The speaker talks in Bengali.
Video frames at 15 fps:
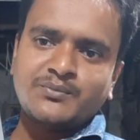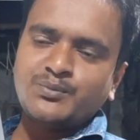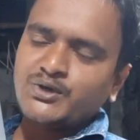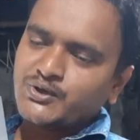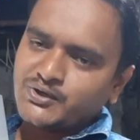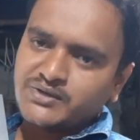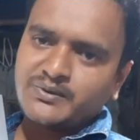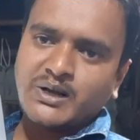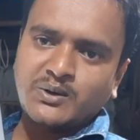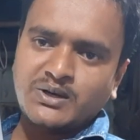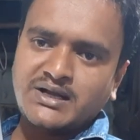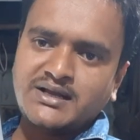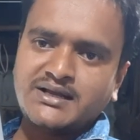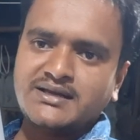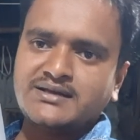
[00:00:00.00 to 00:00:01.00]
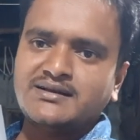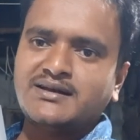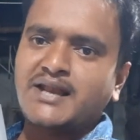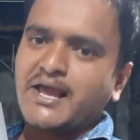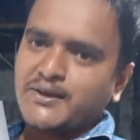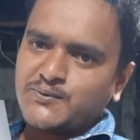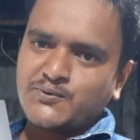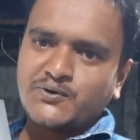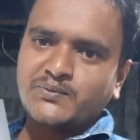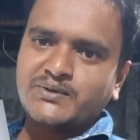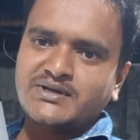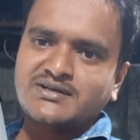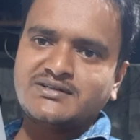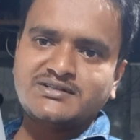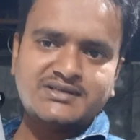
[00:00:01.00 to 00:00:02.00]
ভিডিওটি ভালো লাগলে লাইক
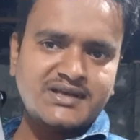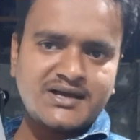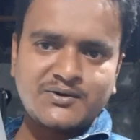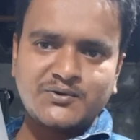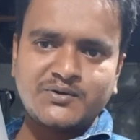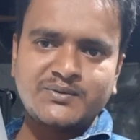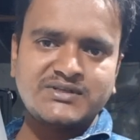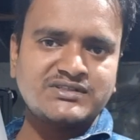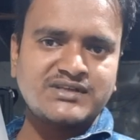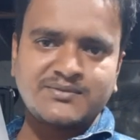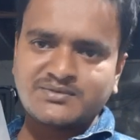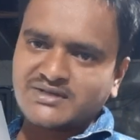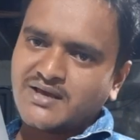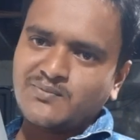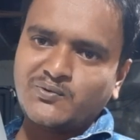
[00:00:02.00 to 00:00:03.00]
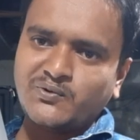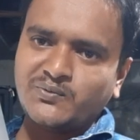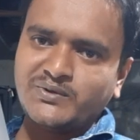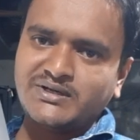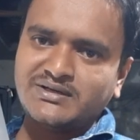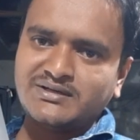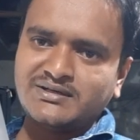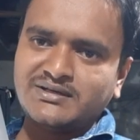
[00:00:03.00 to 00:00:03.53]
করবেন শেয়ার করবেন সাবস্ক্রাইব করবেন